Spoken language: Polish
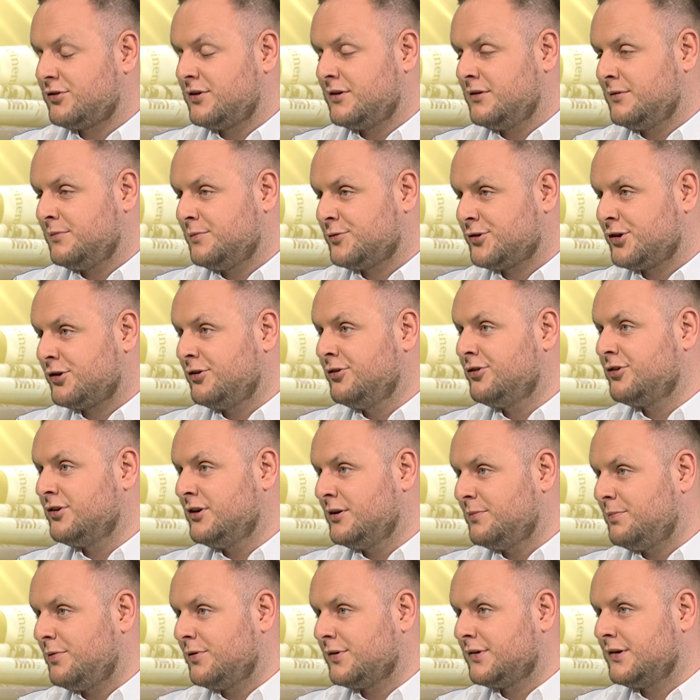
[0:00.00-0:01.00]
o ten przyrodniczy
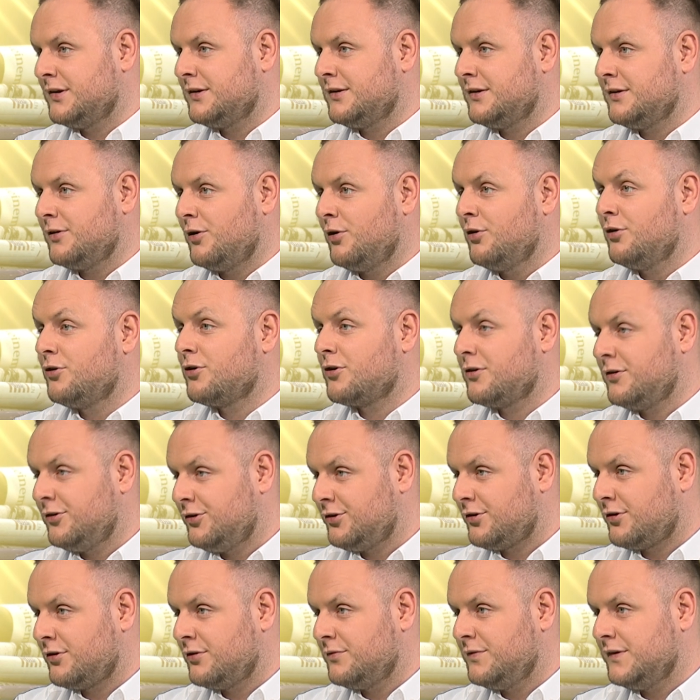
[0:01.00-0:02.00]
depozyt, o ochronę
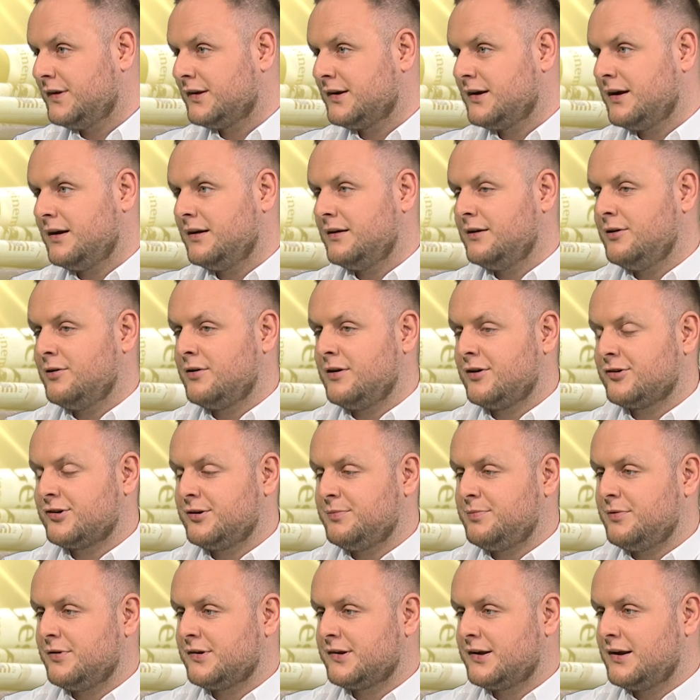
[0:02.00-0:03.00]
środowiska i o
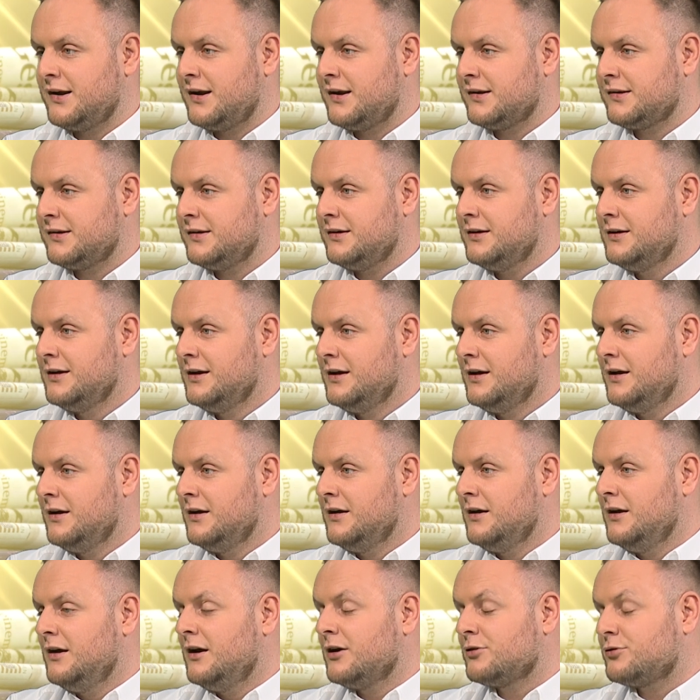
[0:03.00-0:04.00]
nasze polskie lasy,
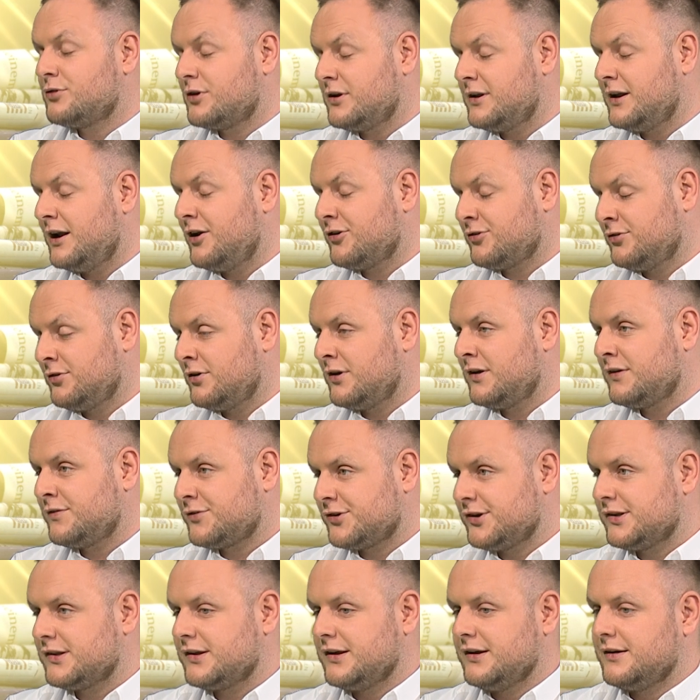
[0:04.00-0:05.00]
które należą do nas
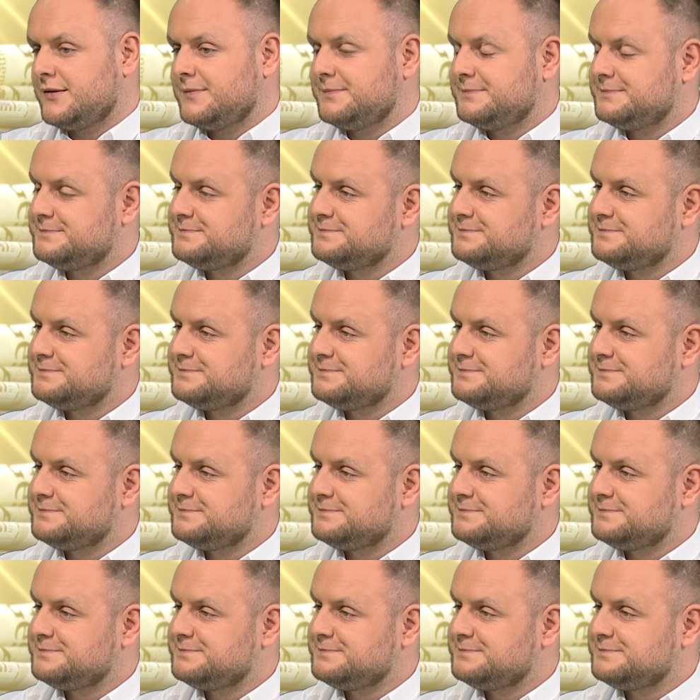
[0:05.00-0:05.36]
wszystkich.